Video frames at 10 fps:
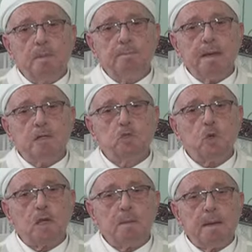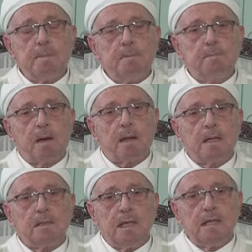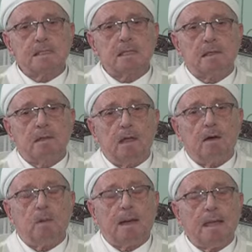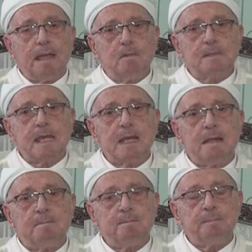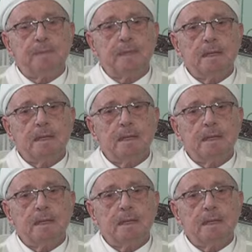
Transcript: مما جرب من بركته صلى الله عليه وسلم